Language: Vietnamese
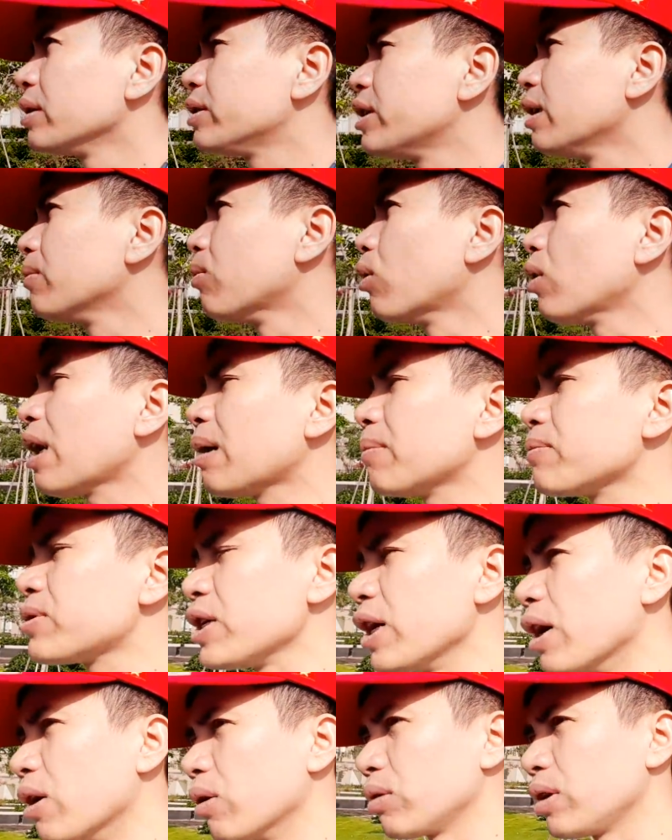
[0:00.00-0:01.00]
trên 45
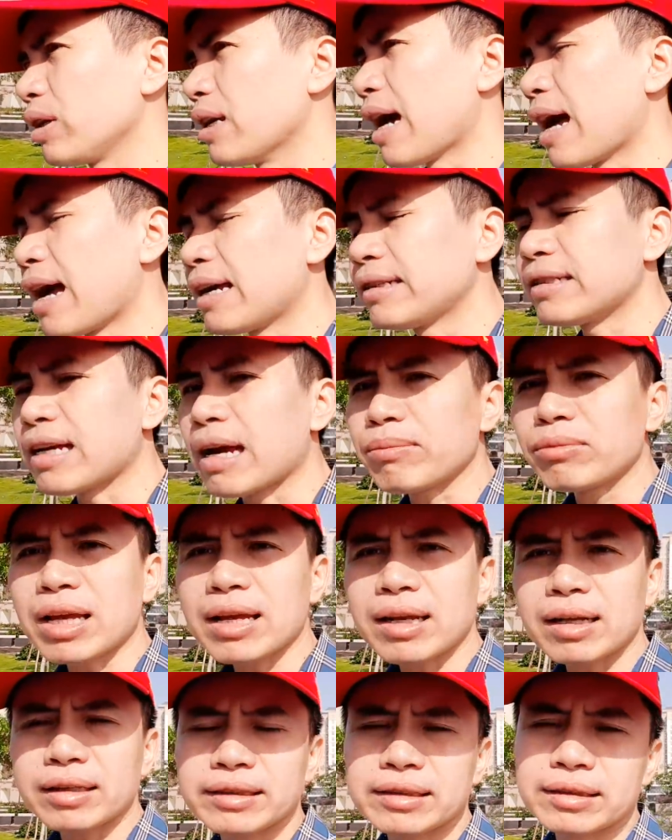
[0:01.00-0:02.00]
triệu thì đã giảm
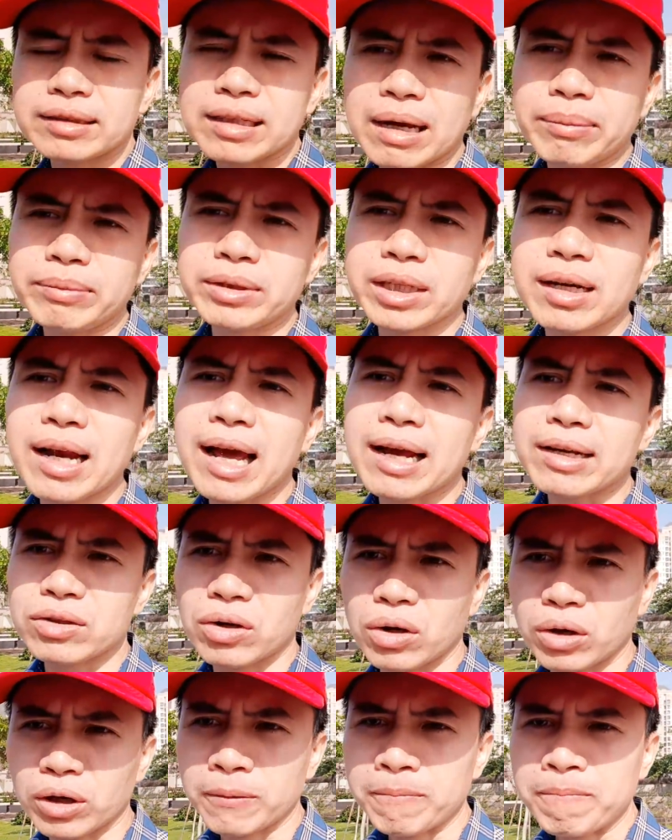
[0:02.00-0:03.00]
giảm trở lại
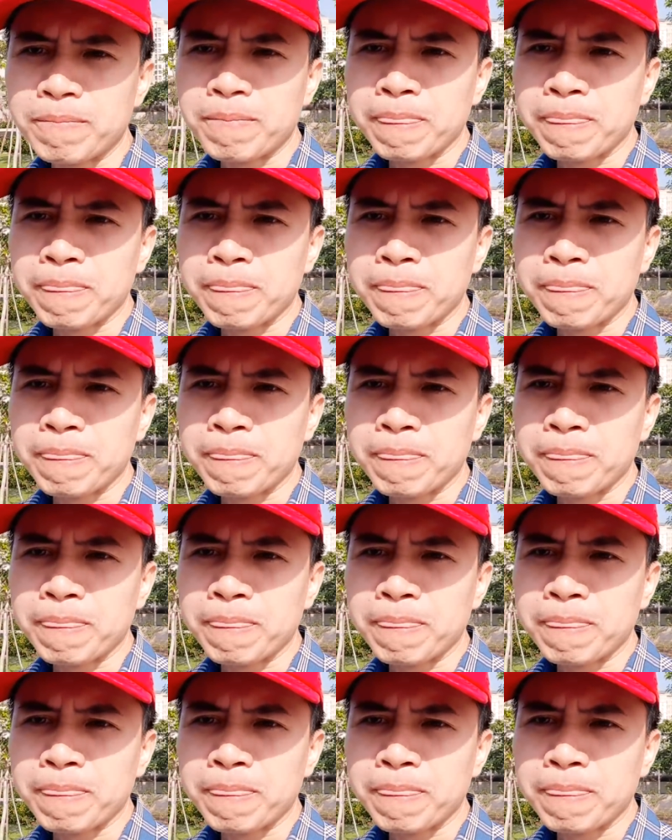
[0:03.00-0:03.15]
rồi.